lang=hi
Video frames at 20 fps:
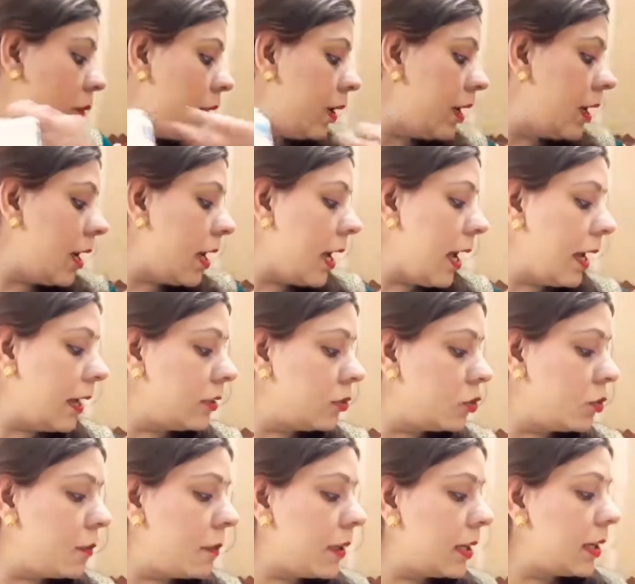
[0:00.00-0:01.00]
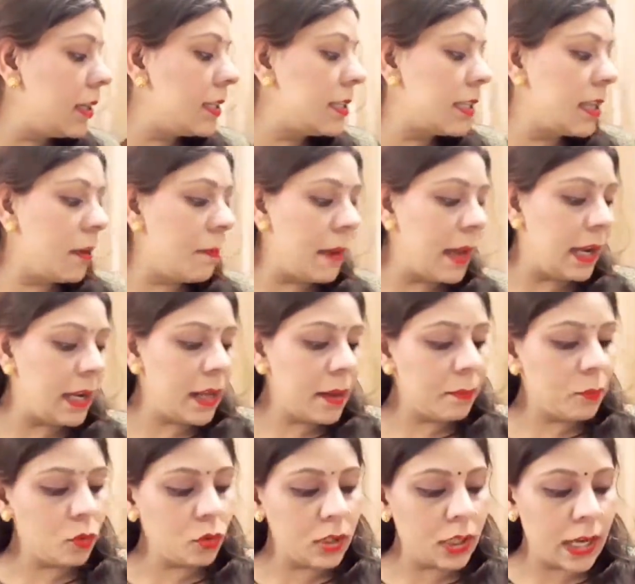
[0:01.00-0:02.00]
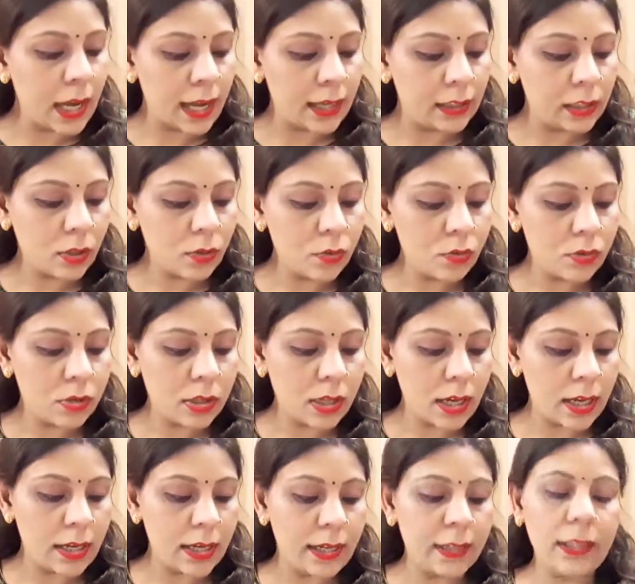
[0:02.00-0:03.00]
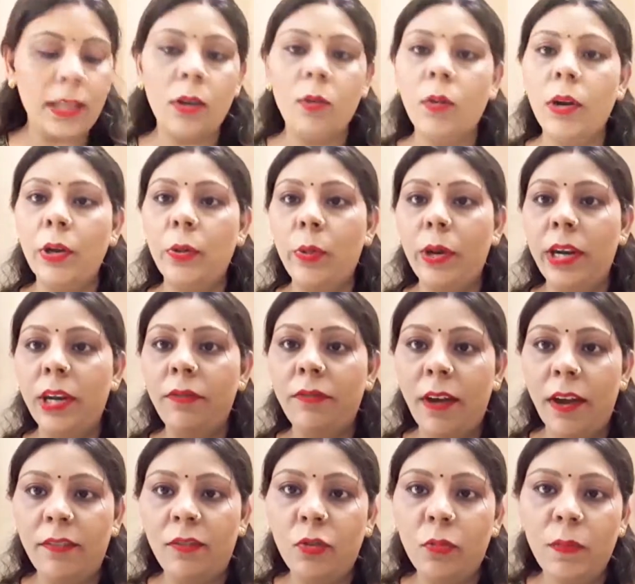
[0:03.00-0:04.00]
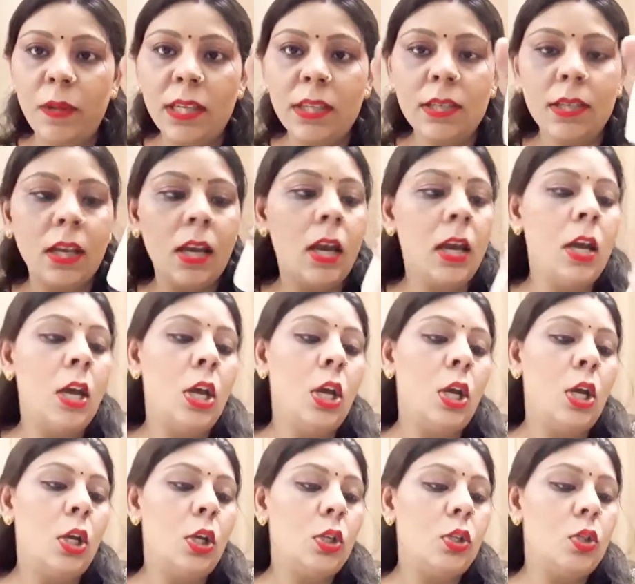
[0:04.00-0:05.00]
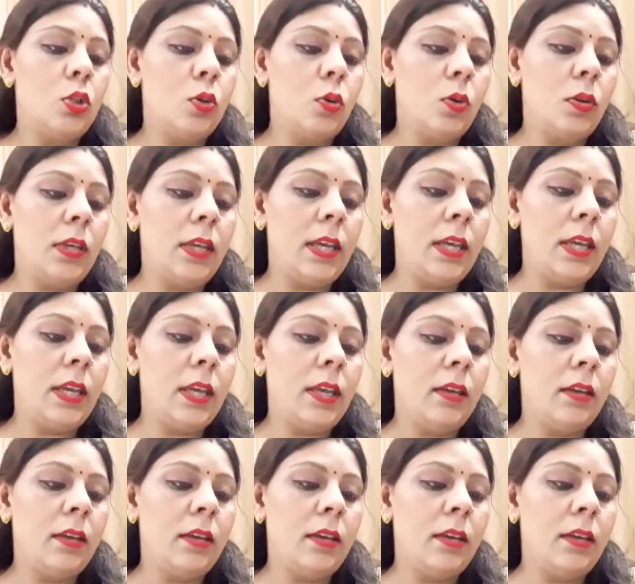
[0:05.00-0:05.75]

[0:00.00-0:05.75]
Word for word: हुई है एंड जो मैंने इसके पहले आपको दिखाया था उसका रेट था वन ट्वेंटी फाइव रुपीज़ जो कि